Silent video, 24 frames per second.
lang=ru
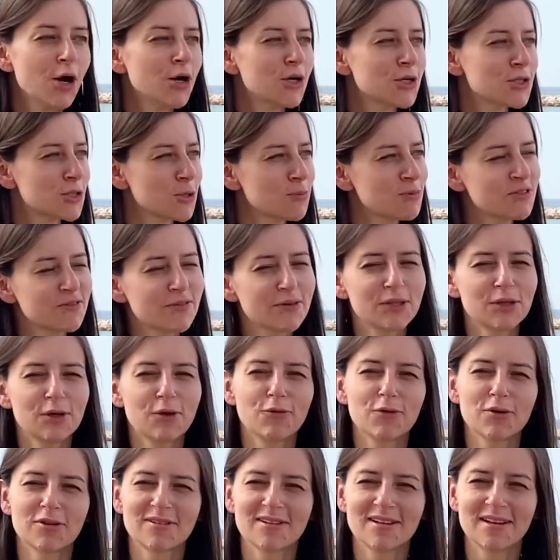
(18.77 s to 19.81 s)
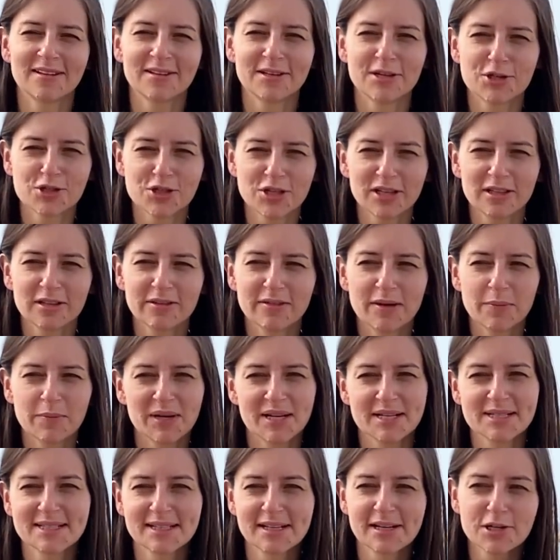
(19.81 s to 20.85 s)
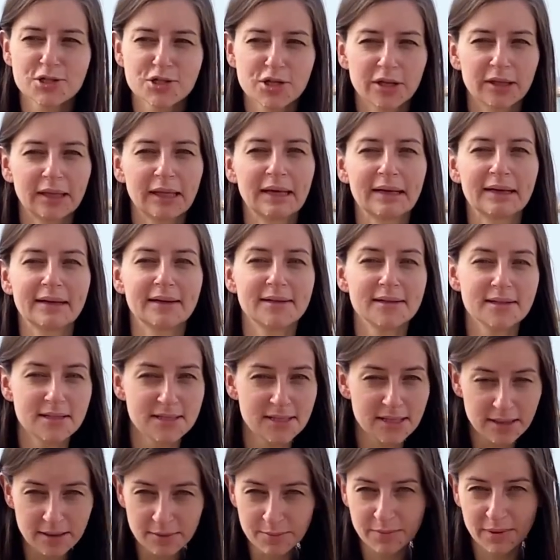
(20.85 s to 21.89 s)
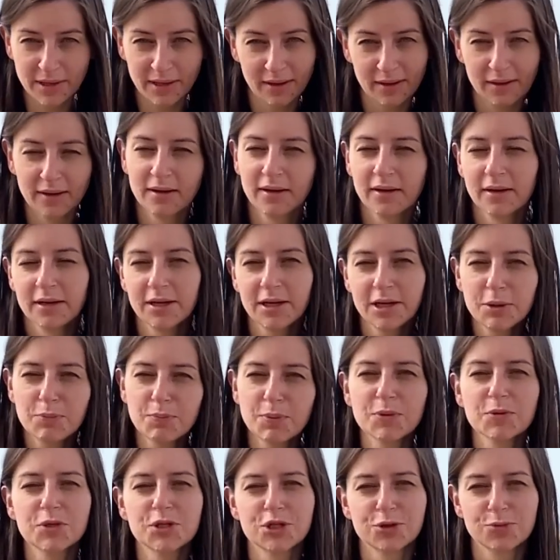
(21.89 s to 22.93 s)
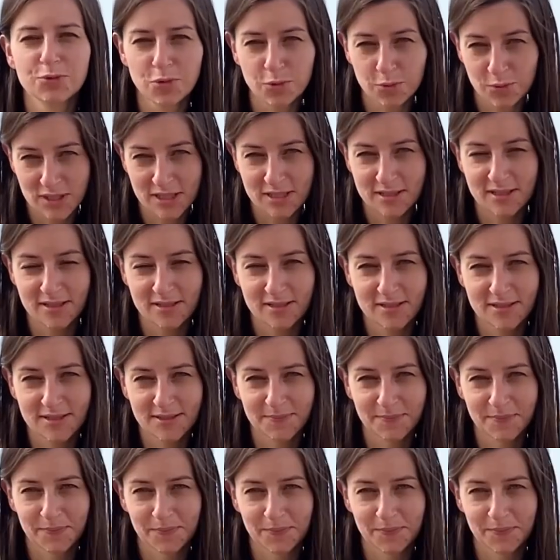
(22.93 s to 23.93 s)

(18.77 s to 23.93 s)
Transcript: Собственно, он для начала вам расскажет, где мы и почему мы здесь.